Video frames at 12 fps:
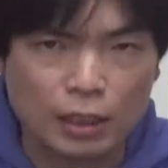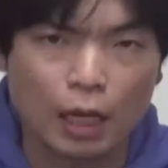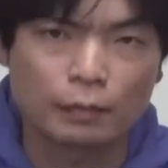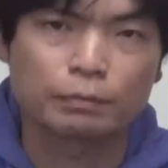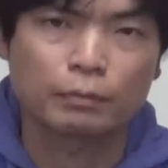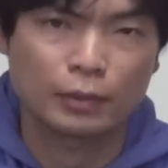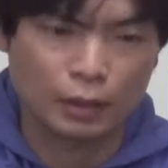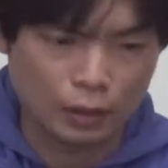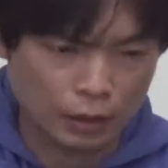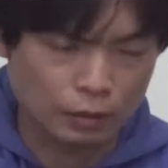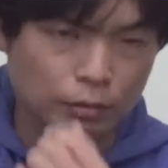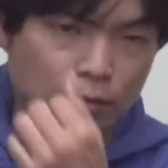た
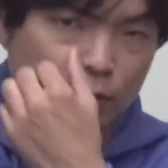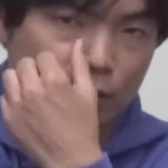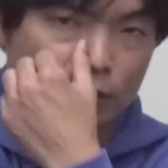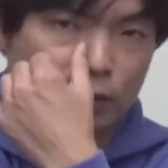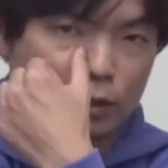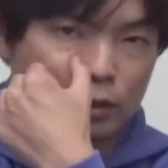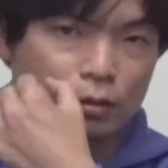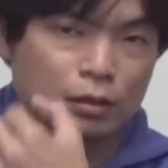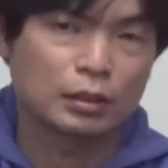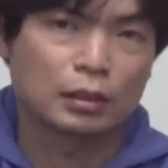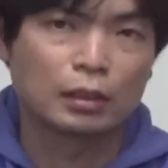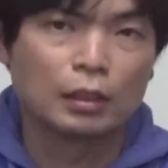はい、ということで藤川そら
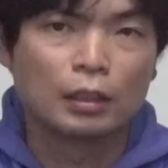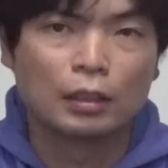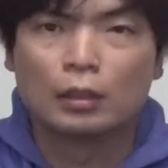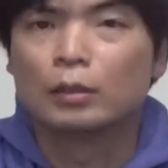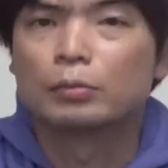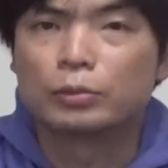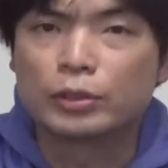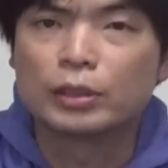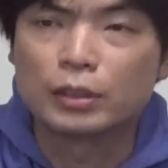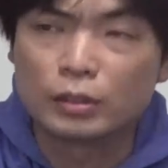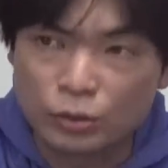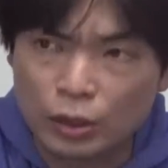さん、無
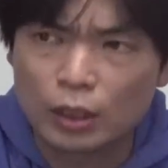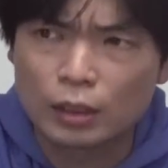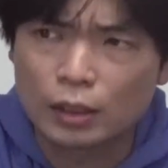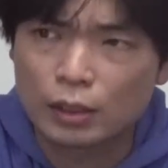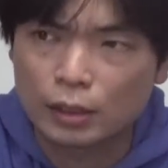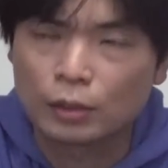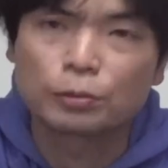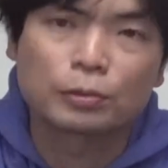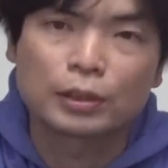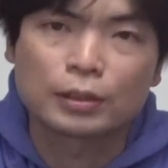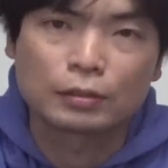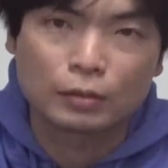事受験できたよ
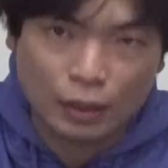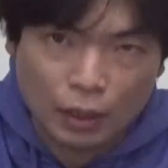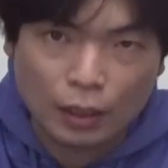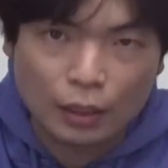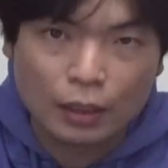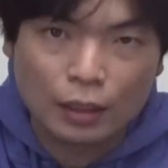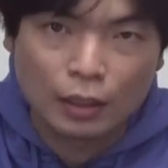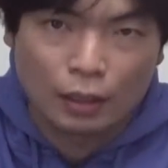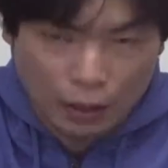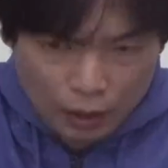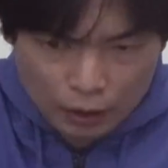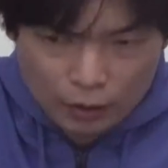うですので、
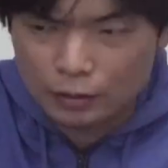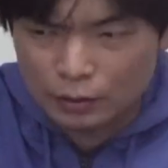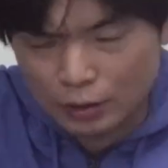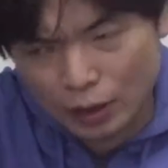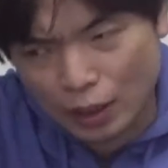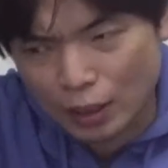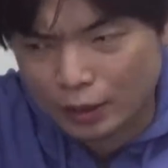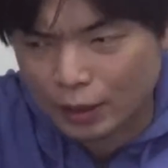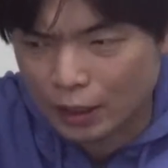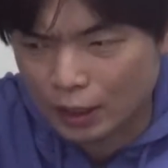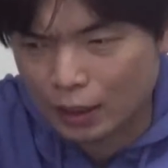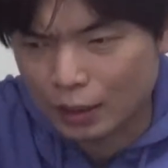はい。いやー、
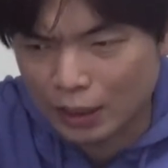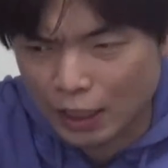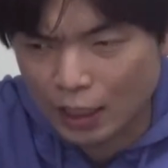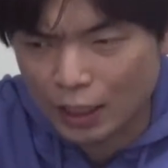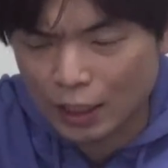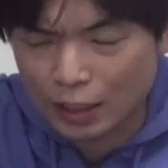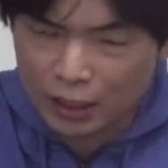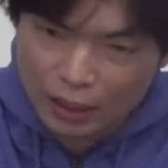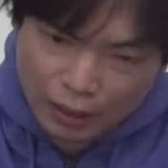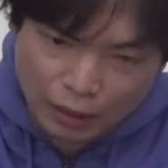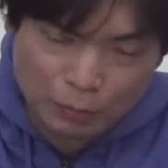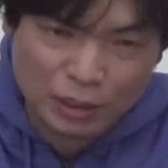結果ね、気
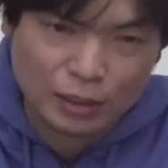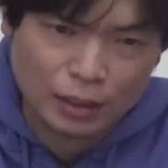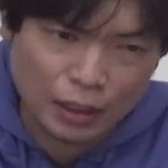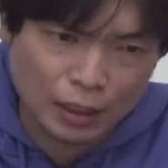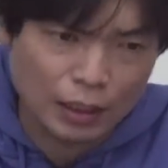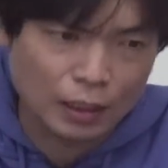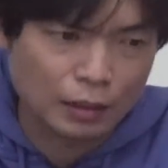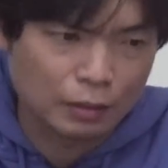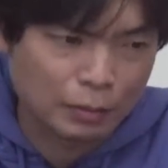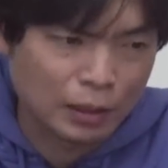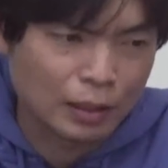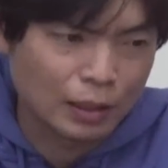になりますね。
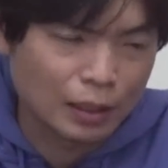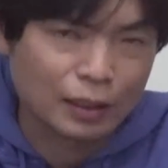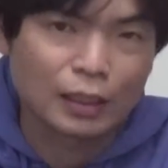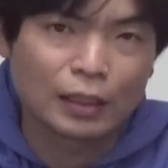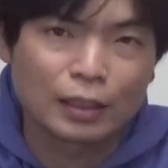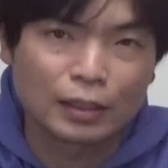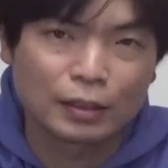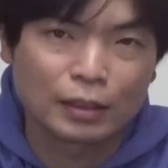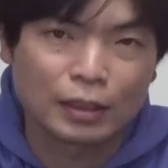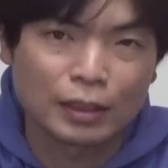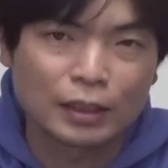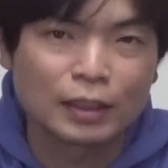まあ、あげられた
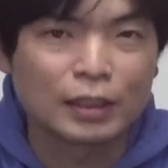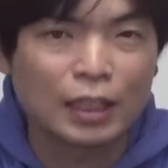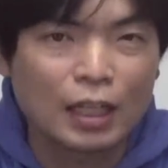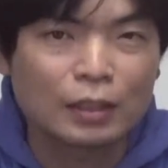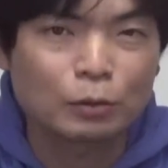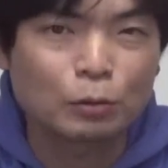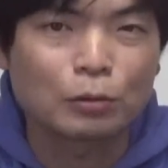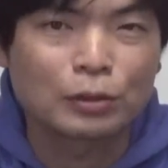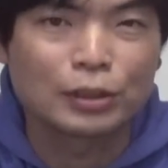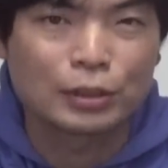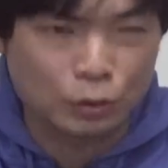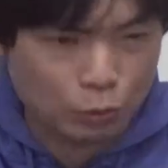らいいなと、
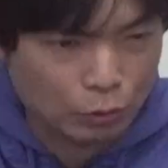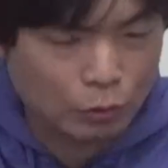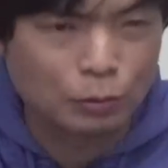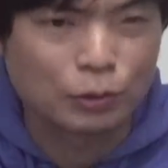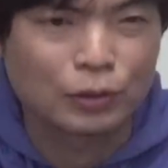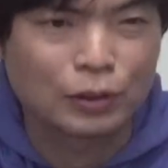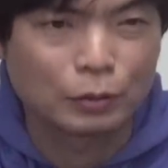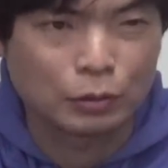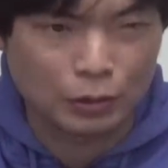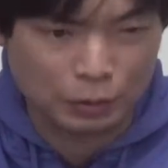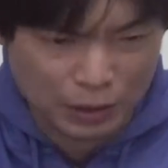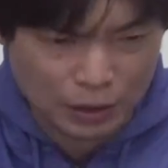一応思って
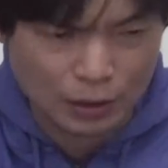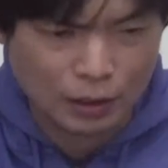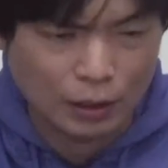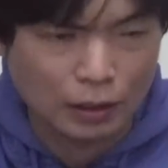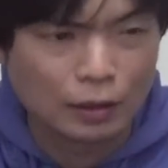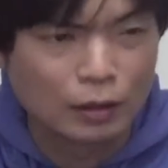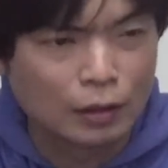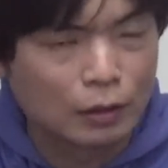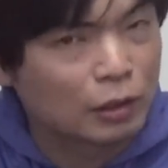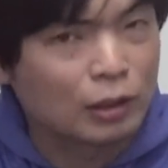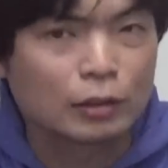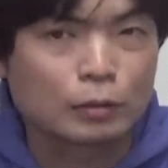おります。はい
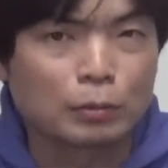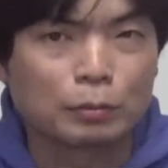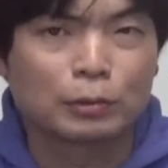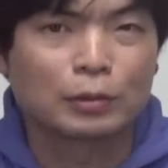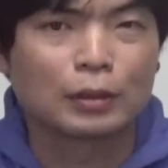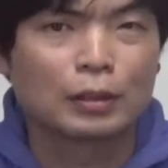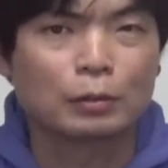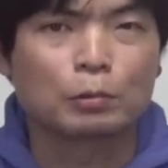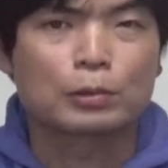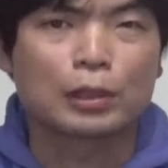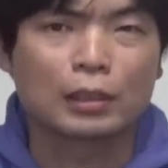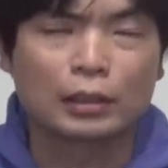わかんないです。まあ、僕はね、
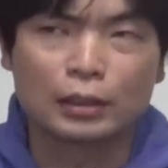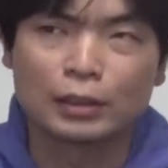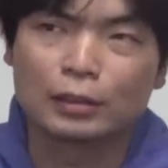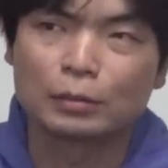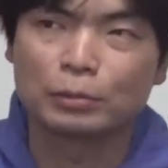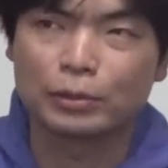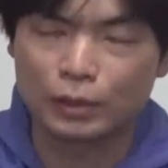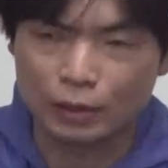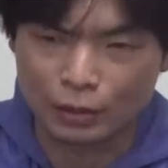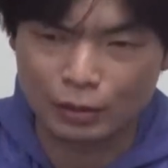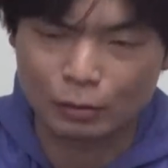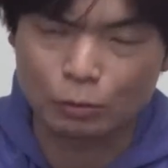大阪に行ってもいい
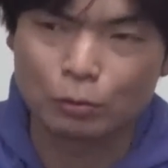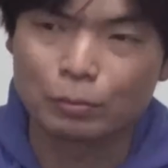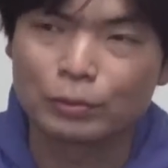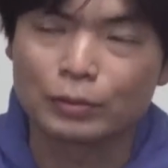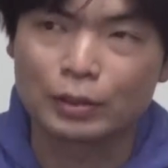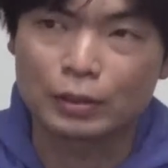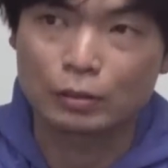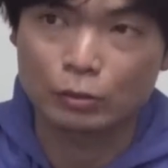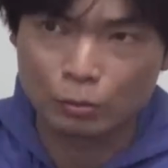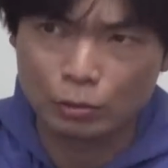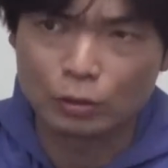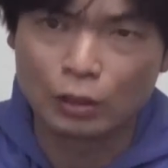かなと思うんですけ
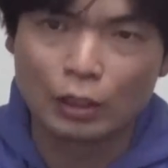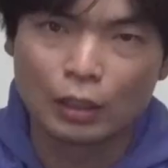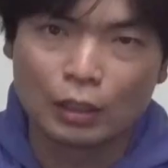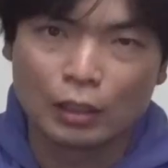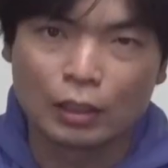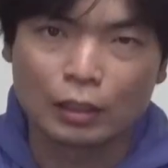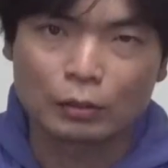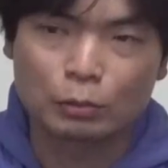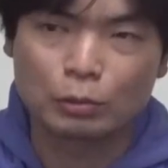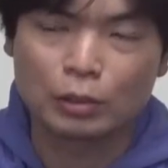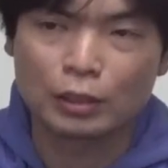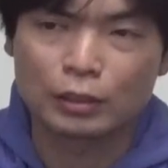ども、はい、
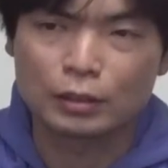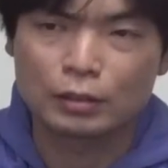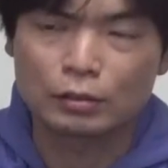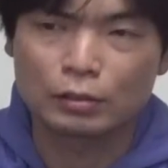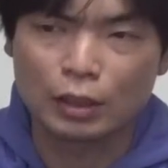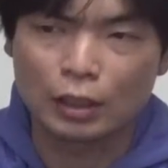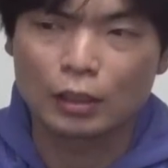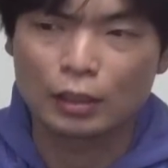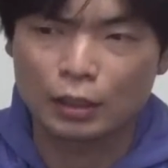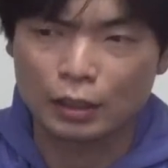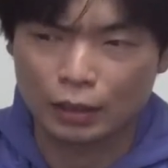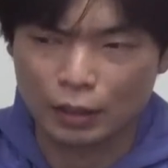公開テストのね、
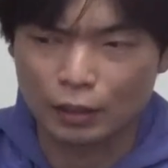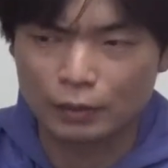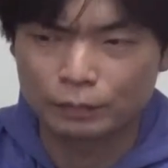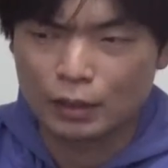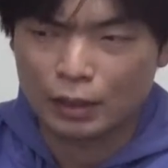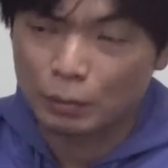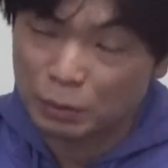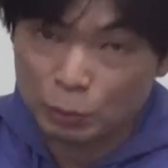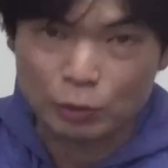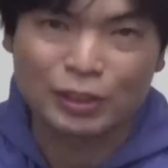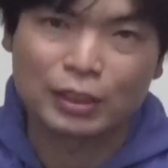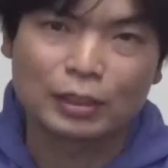結果、紙
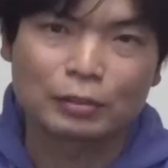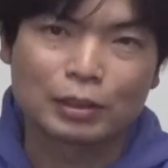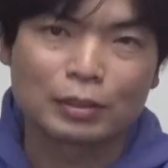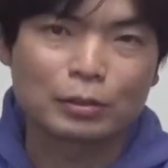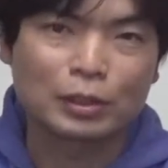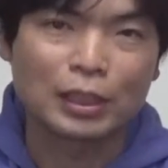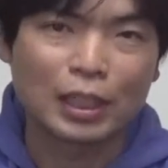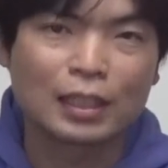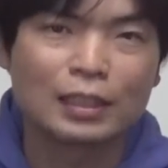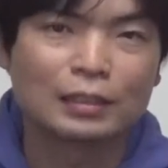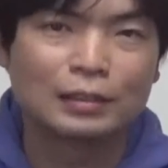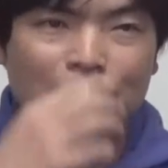持ってきてくれるといいな。
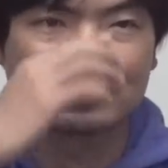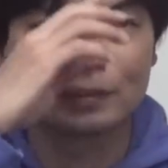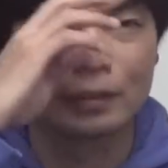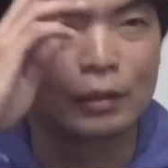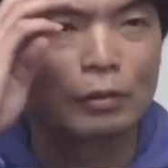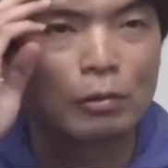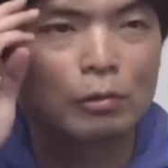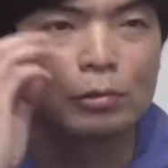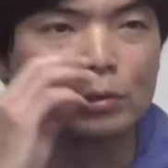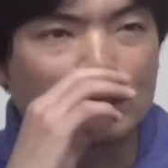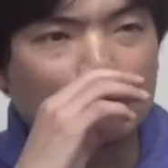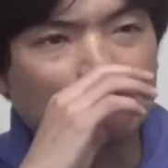午後
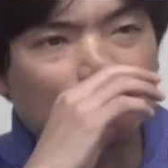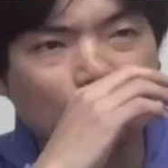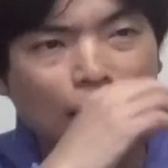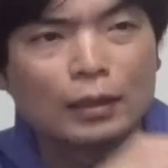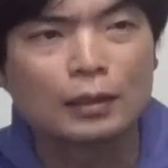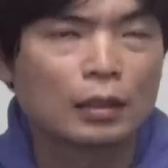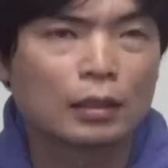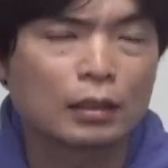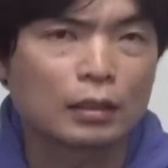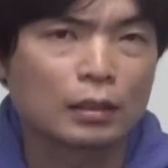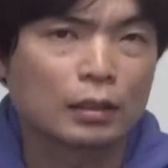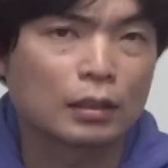受けてましたね。
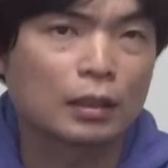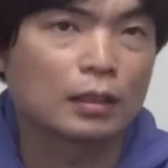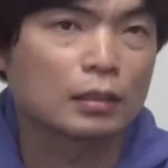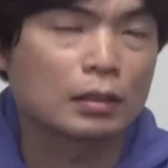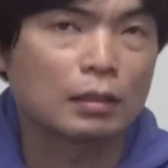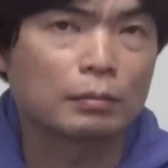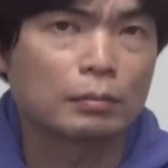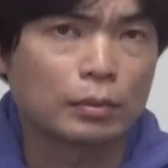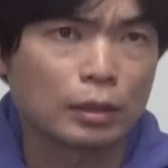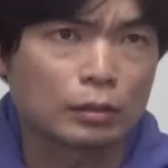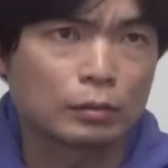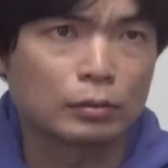なんで、第
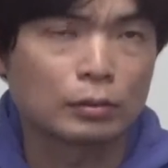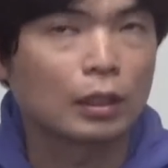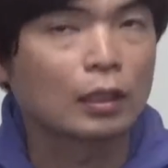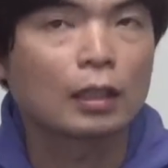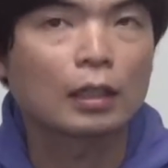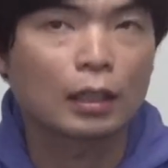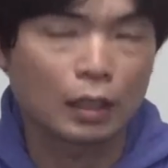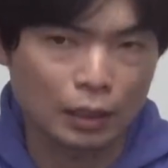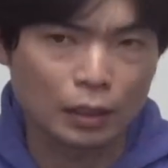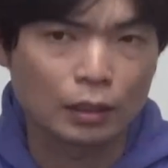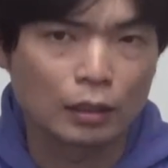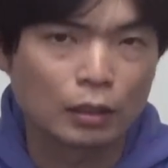307
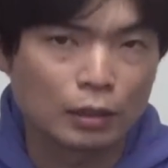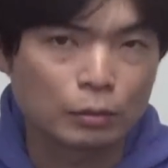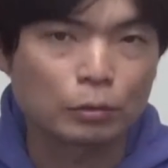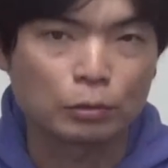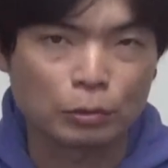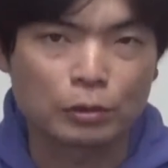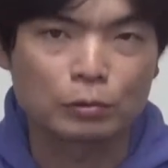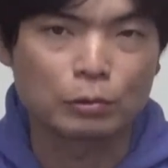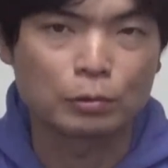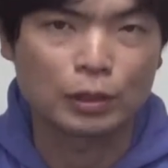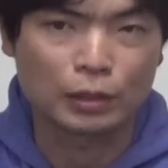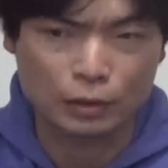回のトイック
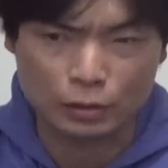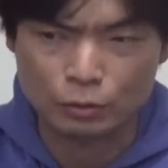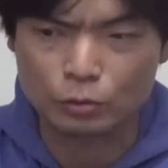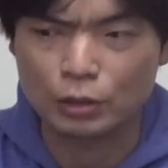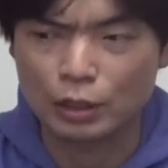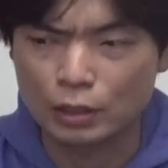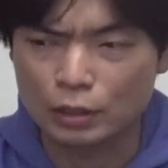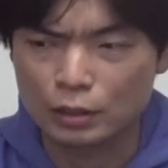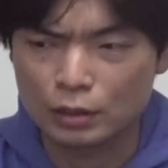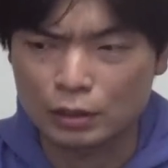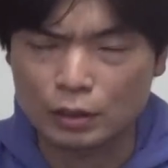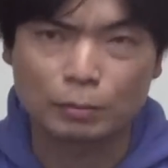公開テスト受験
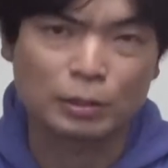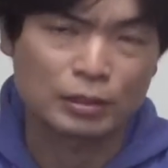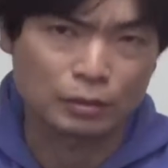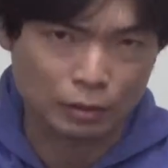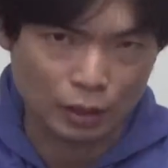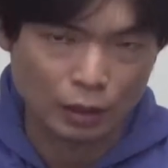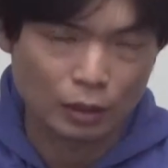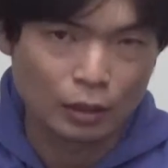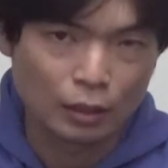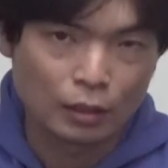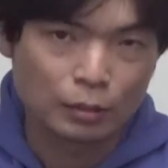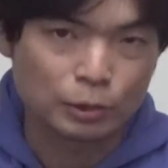していますので、
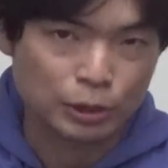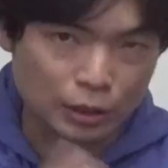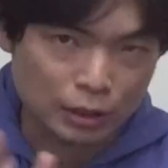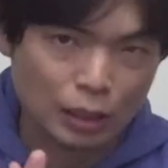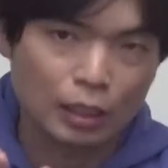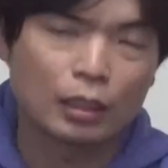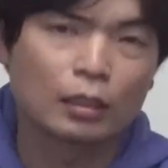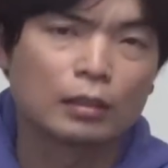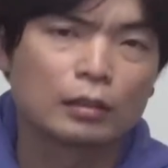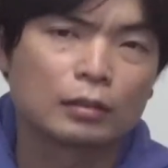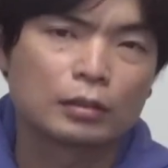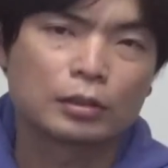もしかしたら、
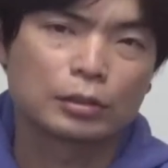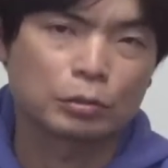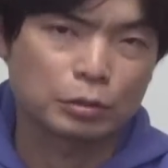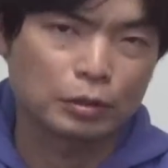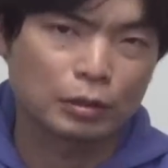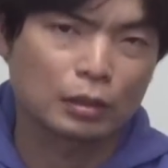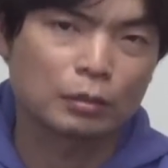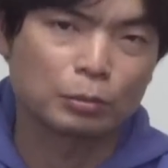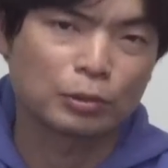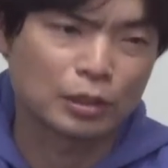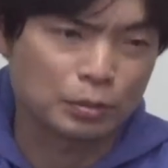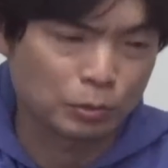視聴者の中で
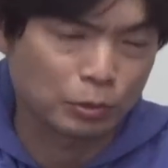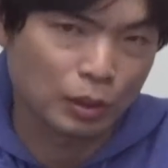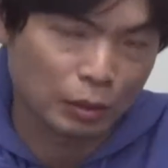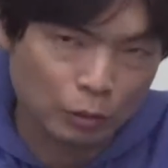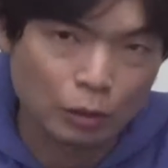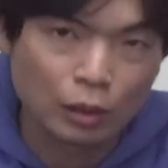も同じ問題を